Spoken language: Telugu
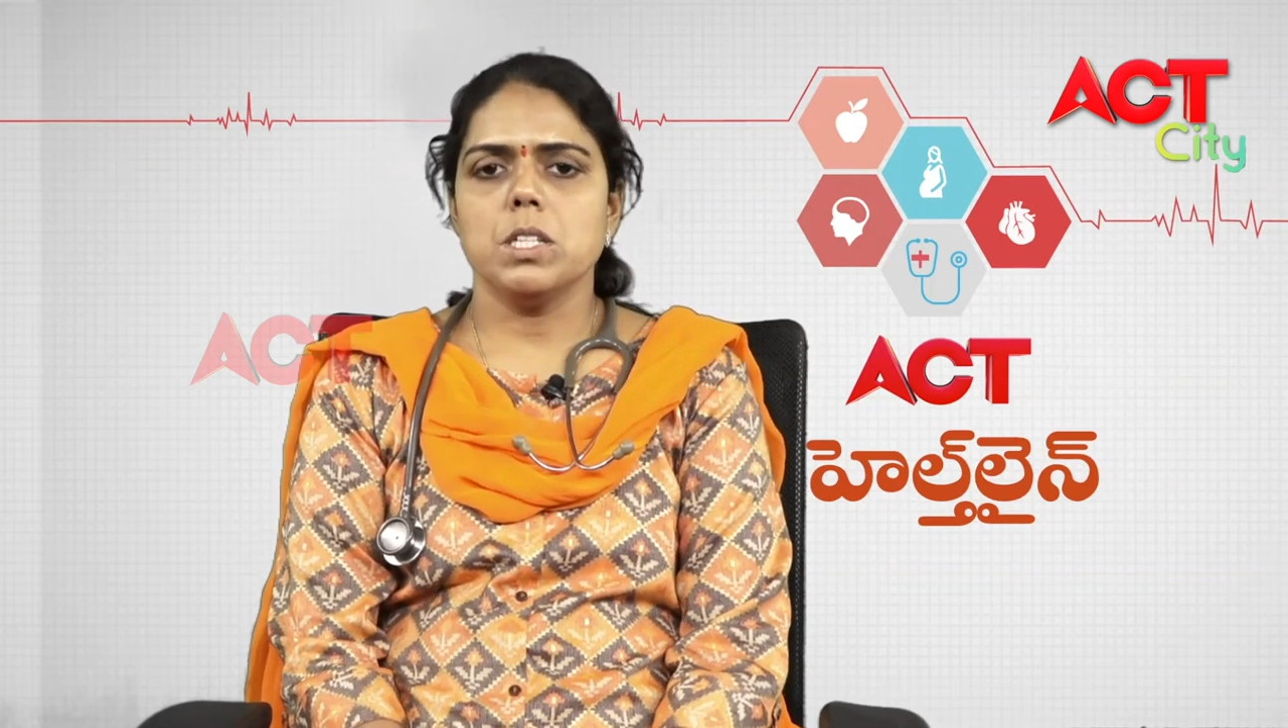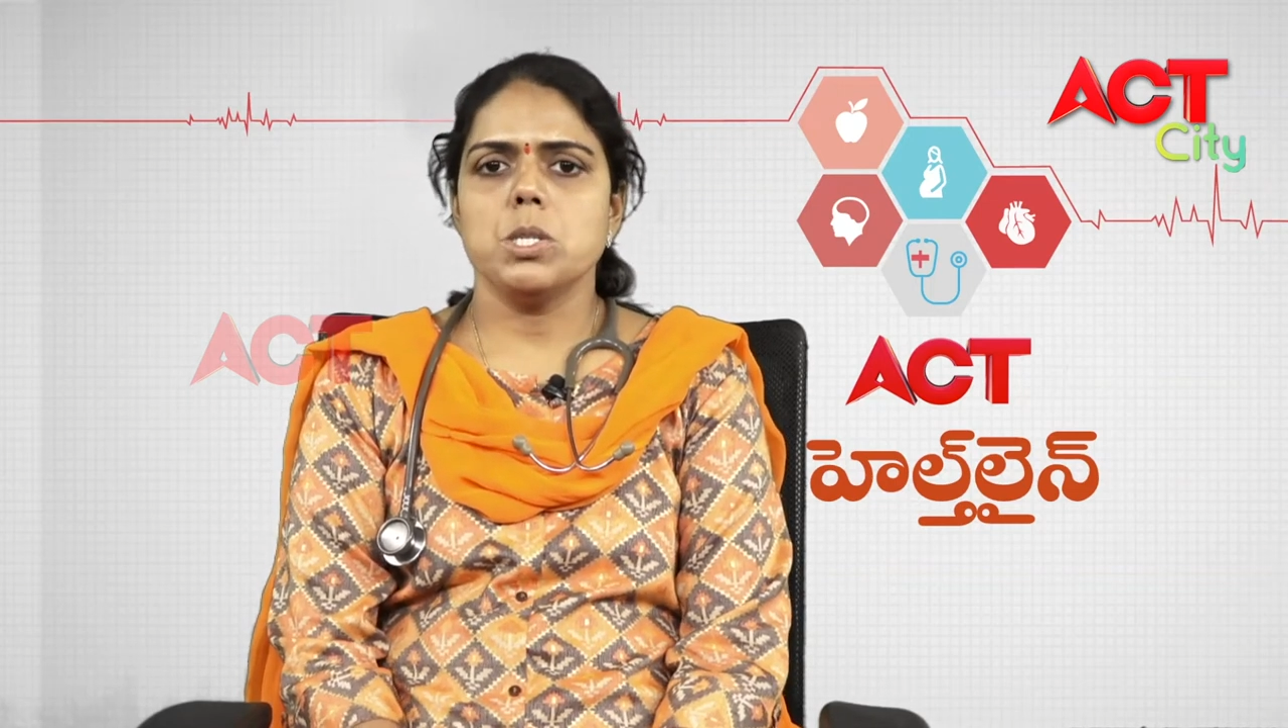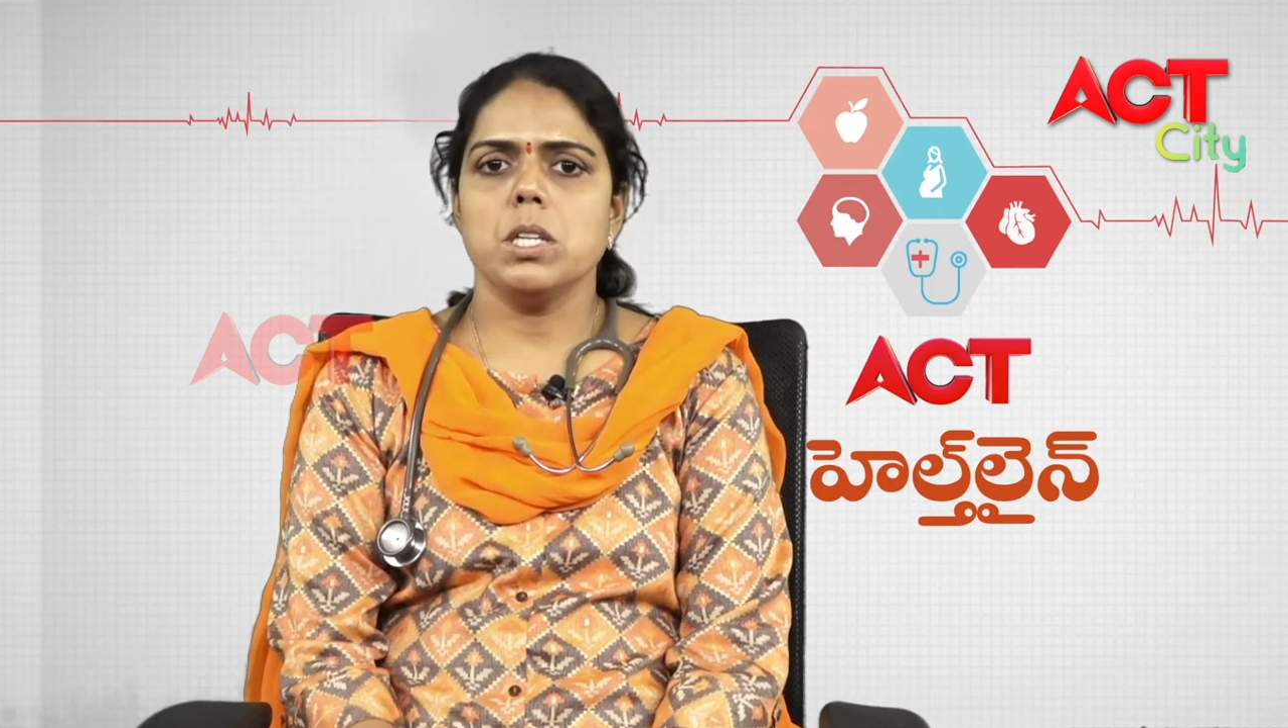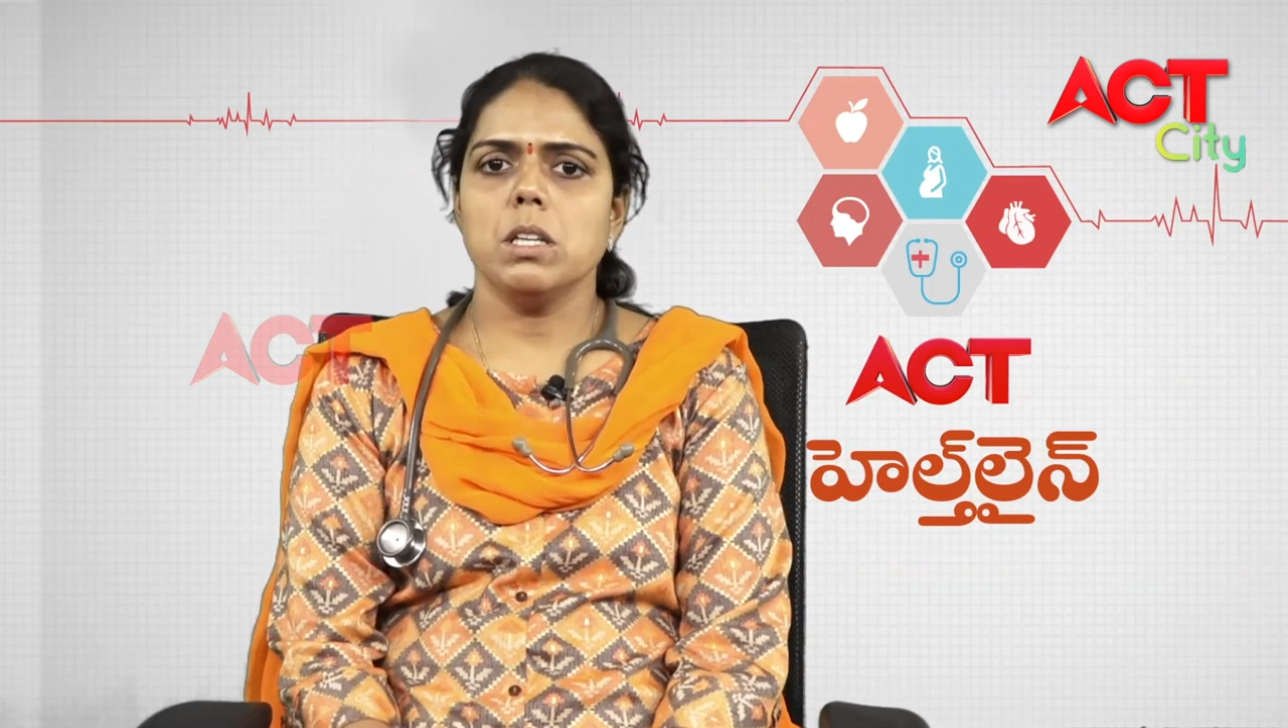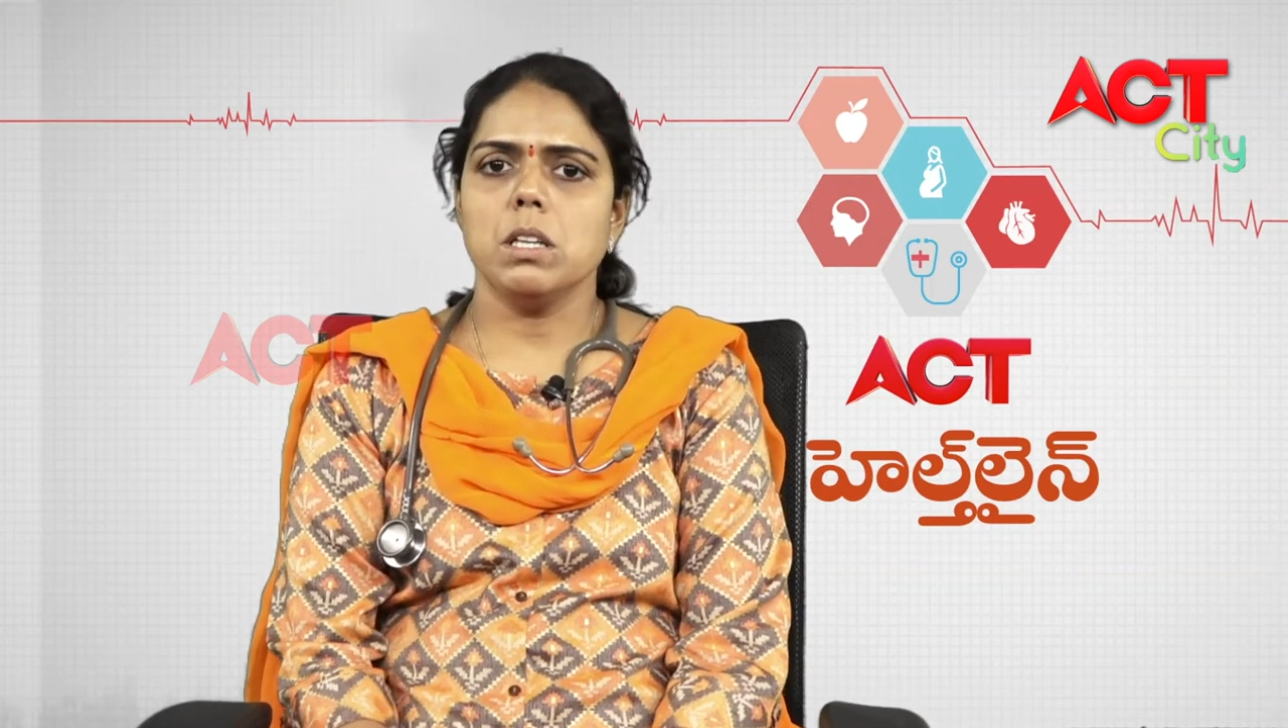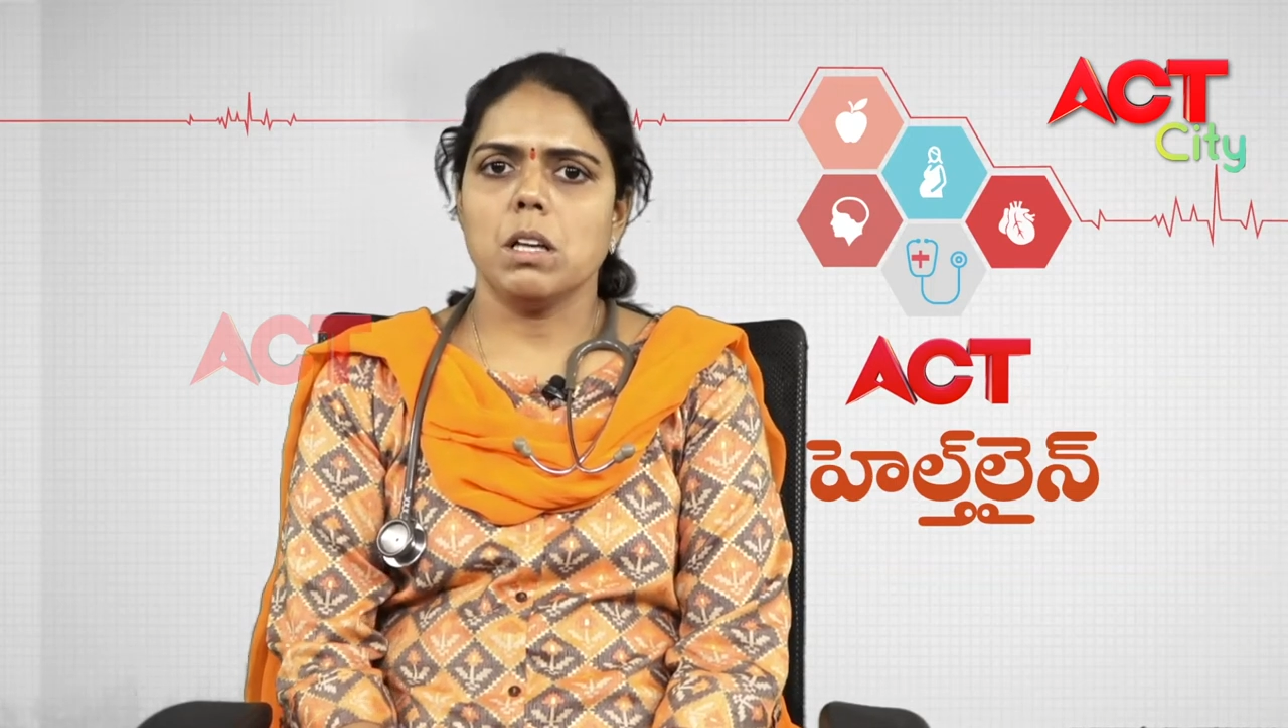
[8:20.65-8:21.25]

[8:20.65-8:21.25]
నుంచి